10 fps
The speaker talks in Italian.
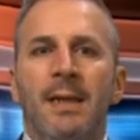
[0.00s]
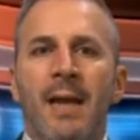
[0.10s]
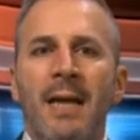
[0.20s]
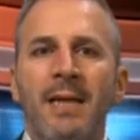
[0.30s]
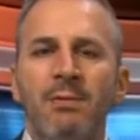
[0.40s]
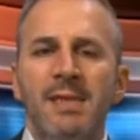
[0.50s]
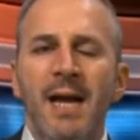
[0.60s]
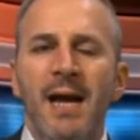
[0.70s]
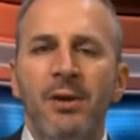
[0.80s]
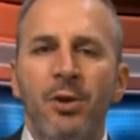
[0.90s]
Anche
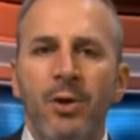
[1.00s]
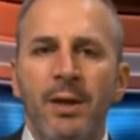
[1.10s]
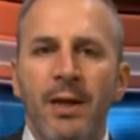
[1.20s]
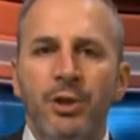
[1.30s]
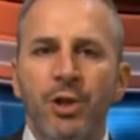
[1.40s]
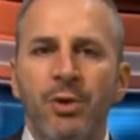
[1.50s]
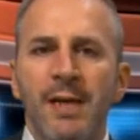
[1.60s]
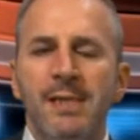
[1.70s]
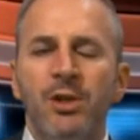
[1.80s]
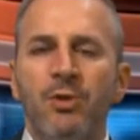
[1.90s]
quest'anno il Liceo
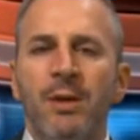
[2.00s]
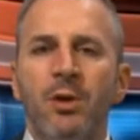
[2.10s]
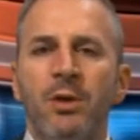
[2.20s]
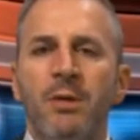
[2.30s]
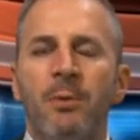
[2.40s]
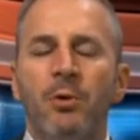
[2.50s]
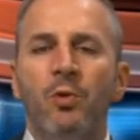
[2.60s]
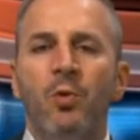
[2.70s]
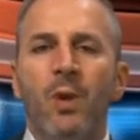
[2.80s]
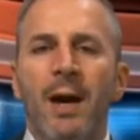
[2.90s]
Classico Marconi di
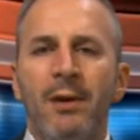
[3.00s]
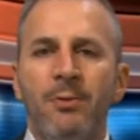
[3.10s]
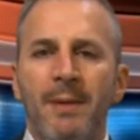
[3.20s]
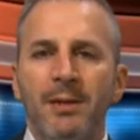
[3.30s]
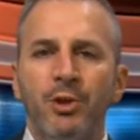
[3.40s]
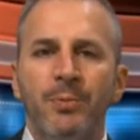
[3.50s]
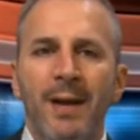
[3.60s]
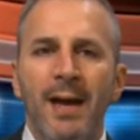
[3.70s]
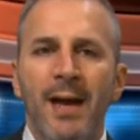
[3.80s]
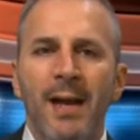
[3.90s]
Porto Gruaro parteciperà